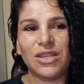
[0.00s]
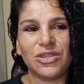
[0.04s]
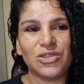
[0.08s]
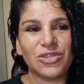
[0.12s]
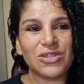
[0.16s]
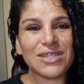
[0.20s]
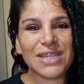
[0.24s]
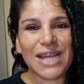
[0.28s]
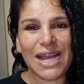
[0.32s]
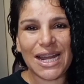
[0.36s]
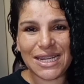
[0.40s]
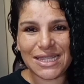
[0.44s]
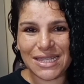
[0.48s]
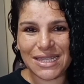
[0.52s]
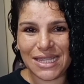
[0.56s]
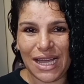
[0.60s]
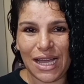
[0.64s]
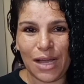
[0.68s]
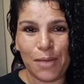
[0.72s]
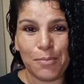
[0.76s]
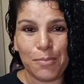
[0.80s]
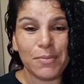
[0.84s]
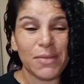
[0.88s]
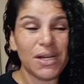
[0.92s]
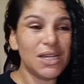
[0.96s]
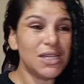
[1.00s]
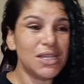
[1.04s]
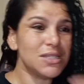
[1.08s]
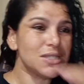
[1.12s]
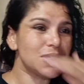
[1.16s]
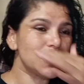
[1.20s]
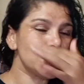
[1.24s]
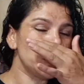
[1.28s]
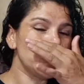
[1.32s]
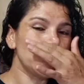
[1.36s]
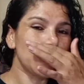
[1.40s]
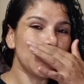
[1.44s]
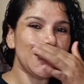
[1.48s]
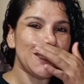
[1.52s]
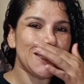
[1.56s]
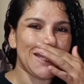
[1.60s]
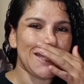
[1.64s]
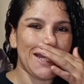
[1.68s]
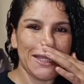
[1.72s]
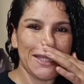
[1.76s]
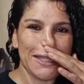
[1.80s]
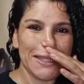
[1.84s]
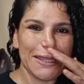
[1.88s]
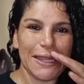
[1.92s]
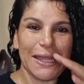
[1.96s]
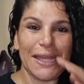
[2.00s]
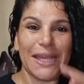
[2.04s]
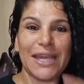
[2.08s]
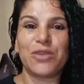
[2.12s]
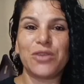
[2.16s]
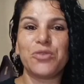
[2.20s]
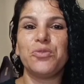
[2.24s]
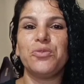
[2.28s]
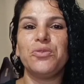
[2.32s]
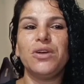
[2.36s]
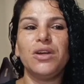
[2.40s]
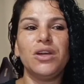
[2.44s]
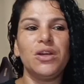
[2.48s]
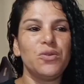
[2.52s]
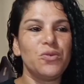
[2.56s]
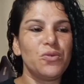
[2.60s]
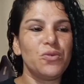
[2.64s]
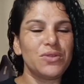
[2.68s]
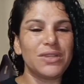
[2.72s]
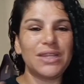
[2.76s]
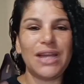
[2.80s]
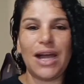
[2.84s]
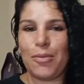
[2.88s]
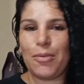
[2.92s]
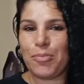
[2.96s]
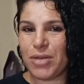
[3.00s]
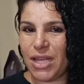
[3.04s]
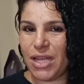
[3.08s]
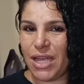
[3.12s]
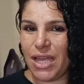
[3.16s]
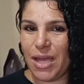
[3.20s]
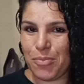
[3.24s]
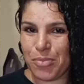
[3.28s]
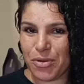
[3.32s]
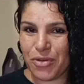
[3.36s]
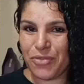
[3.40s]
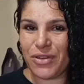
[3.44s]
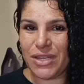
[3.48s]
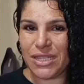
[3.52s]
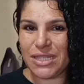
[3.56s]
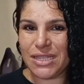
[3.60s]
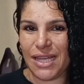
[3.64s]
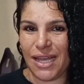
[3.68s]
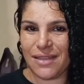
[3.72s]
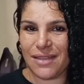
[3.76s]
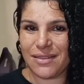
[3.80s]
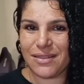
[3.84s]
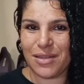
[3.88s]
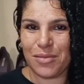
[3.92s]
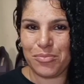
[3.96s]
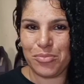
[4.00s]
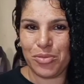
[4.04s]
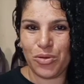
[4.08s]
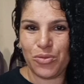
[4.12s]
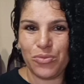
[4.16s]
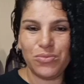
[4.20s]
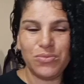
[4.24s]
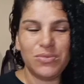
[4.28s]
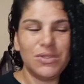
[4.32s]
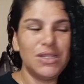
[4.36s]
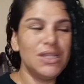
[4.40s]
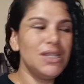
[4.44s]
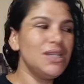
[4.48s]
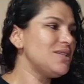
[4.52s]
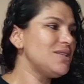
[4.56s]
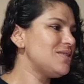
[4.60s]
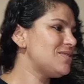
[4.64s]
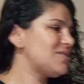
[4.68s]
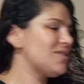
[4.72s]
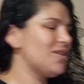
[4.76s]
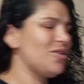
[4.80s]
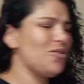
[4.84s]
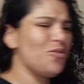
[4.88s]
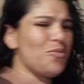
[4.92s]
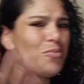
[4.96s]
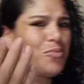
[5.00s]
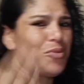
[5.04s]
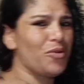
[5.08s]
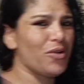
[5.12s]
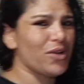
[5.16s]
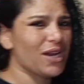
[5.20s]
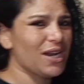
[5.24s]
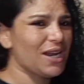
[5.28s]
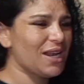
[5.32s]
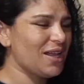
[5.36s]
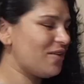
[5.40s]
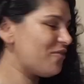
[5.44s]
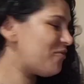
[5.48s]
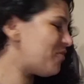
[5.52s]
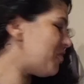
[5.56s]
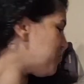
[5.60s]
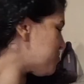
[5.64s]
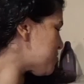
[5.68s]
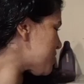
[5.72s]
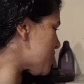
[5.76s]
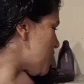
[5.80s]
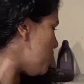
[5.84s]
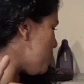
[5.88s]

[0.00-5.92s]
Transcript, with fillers: descartar. Mas o que está inteiro dá para reaproveitar, tá bom? Então, bora lá ver os